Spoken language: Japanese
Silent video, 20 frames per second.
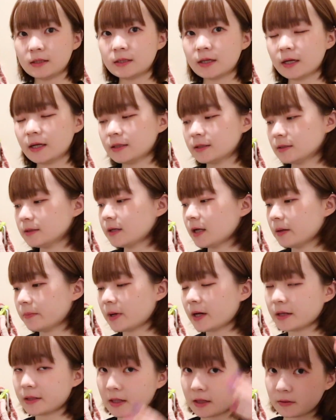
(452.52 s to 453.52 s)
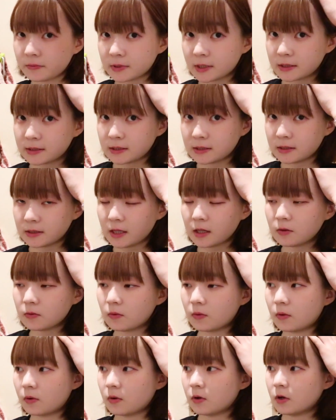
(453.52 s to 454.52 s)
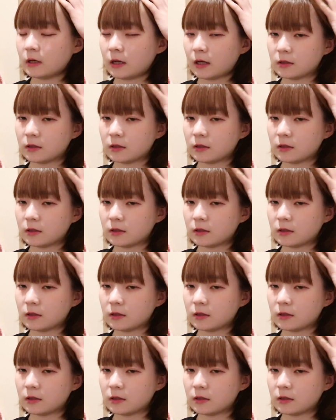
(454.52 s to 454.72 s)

1ヶ月ぐらい前ね私結構